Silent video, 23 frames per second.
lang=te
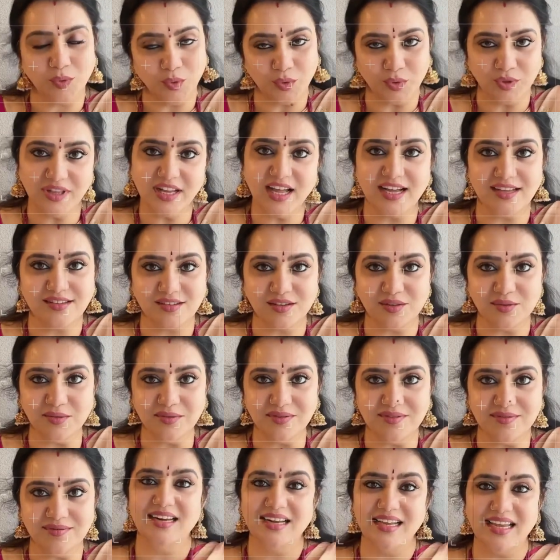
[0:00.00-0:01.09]
ఉందా అసలు
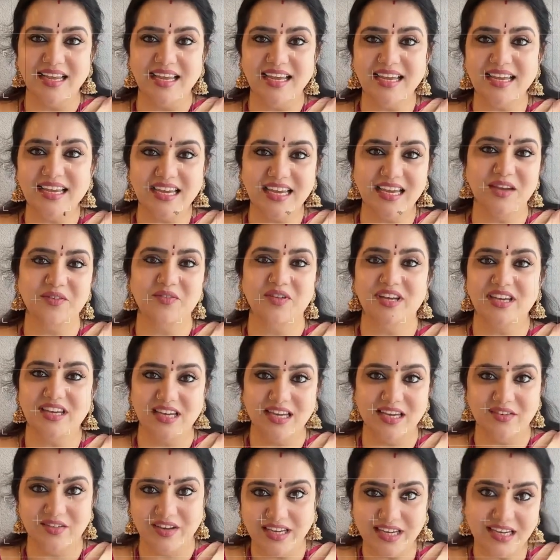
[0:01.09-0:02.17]
ఇంకేం
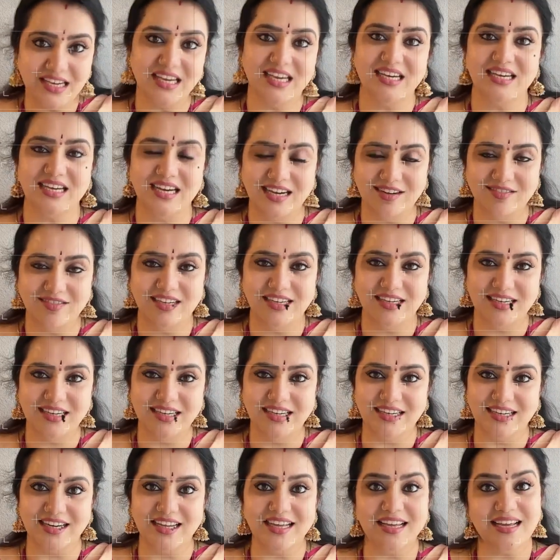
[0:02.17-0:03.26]
ఇంకేం ఇంకేం కావాలి
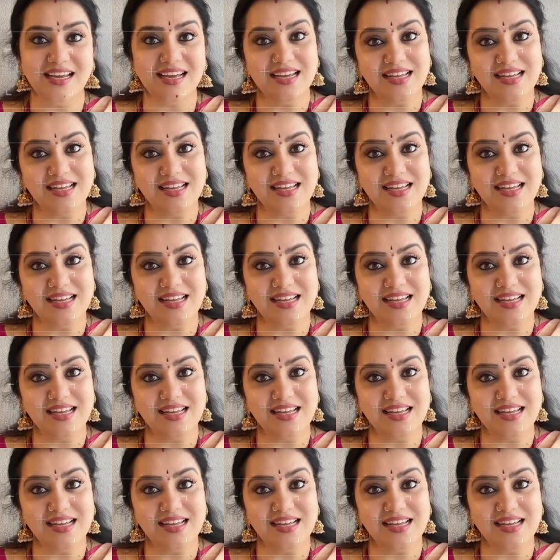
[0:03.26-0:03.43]
అంటే